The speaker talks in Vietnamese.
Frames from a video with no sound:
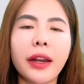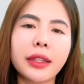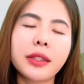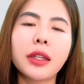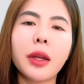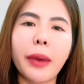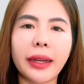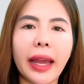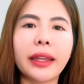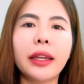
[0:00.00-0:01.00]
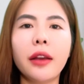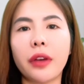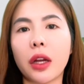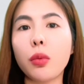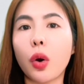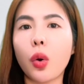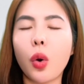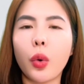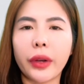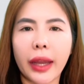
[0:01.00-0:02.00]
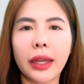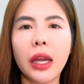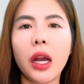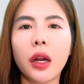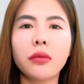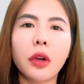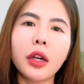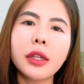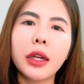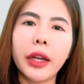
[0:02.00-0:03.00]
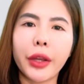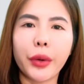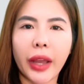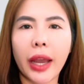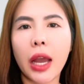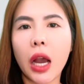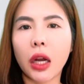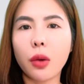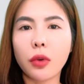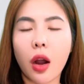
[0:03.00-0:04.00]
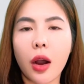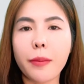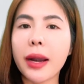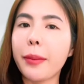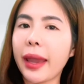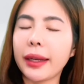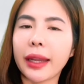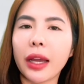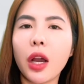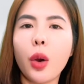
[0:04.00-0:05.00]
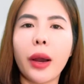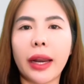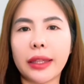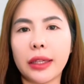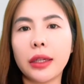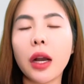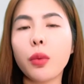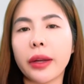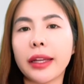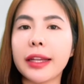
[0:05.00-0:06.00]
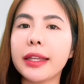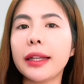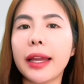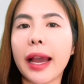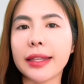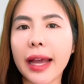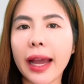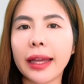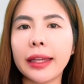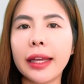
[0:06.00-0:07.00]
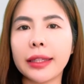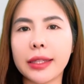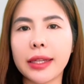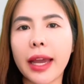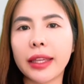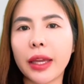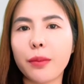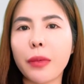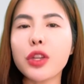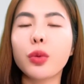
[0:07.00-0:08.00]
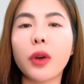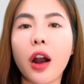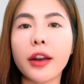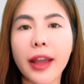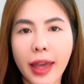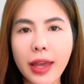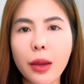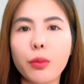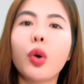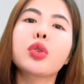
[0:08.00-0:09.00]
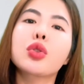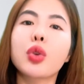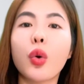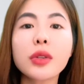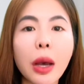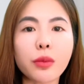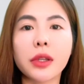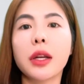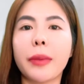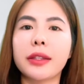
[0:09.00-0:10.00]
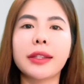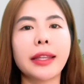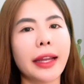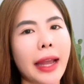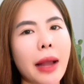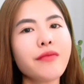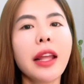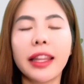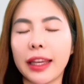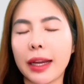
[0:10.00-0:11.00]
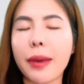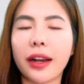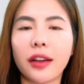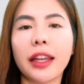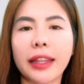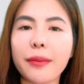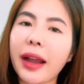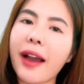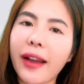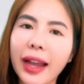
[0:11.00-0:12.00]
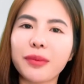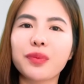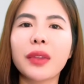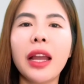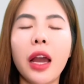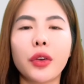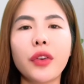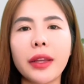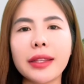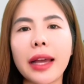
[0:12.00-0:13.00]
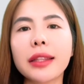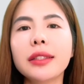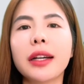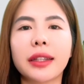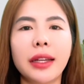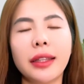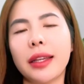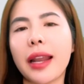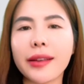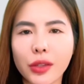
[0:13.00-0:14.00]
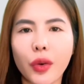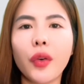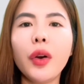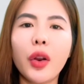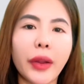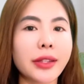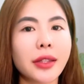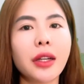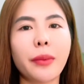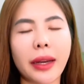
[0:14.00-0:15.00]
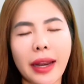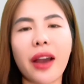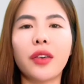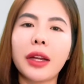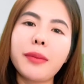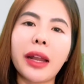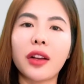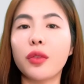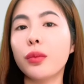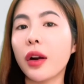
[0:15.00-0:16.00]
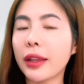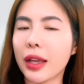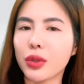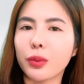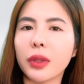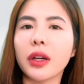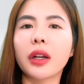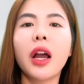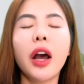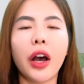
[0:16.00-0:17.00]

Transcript: và những sữa rửa mặt này phải không có cồn nè không có hương liệu nè không có paraben nè hoặc là những không có những cái chất gây hại da thì trên đây nhung có để một số dòng sữa rửa mặt cho da nhạy cảm thì các bạn có thể tham khảo ha. Đối với da thường thì đa số loại sữa rửa mặt nào các bạn cũng có thể dùng được.